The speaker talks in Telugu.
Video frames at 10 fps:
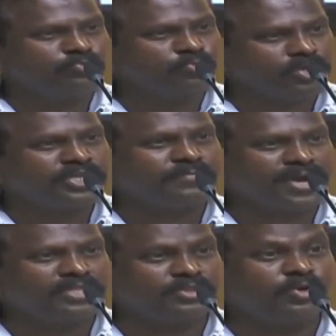ఈరోజు
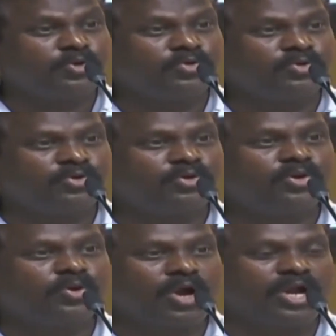మొదటి బాధితులు
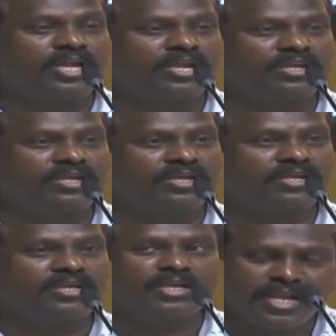వాళ్లే
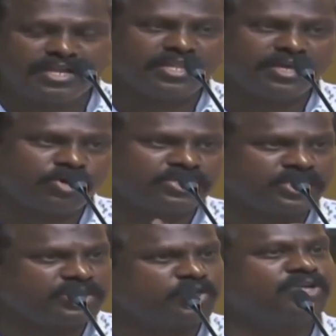నేను ఇందాక
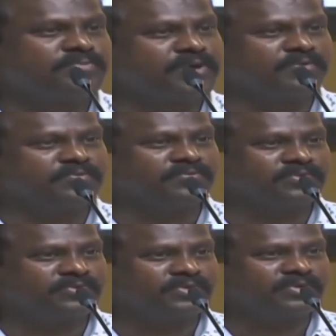ఒక చర్చిలో చెప్పాను
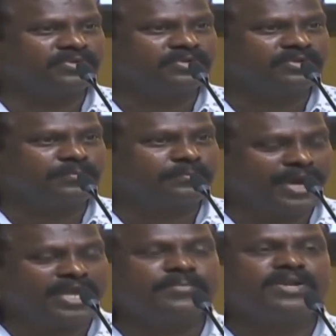
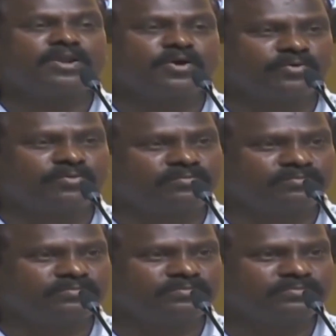బైబిల్లో
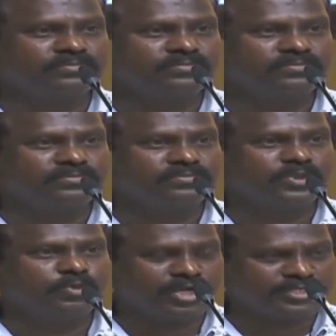
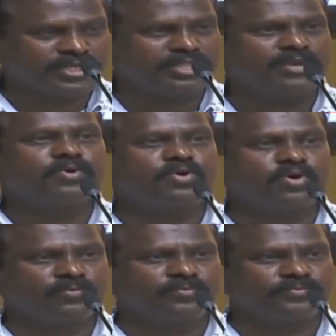ఒక
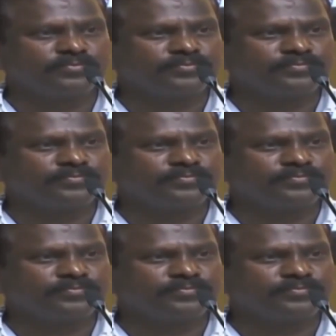సందర్భంలో